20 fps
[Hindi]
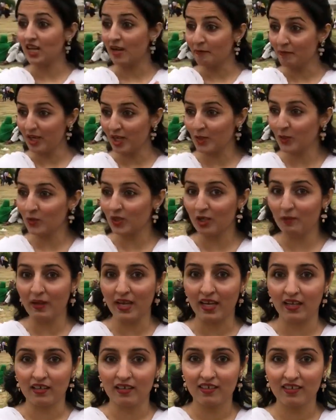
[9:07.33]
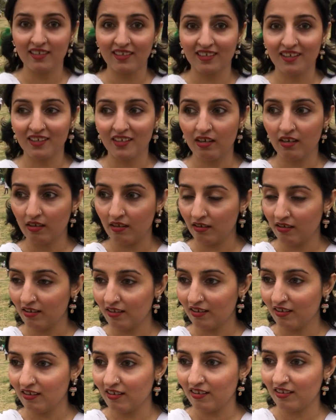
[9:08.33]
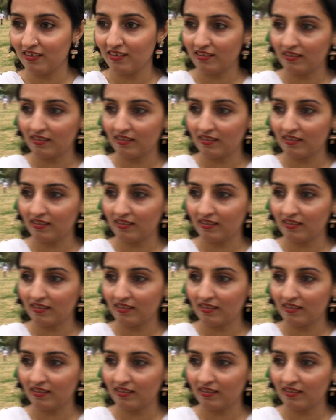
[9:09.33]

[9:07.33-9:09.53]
जंप करूंगी मैं हाँ मूवी नहीं देखी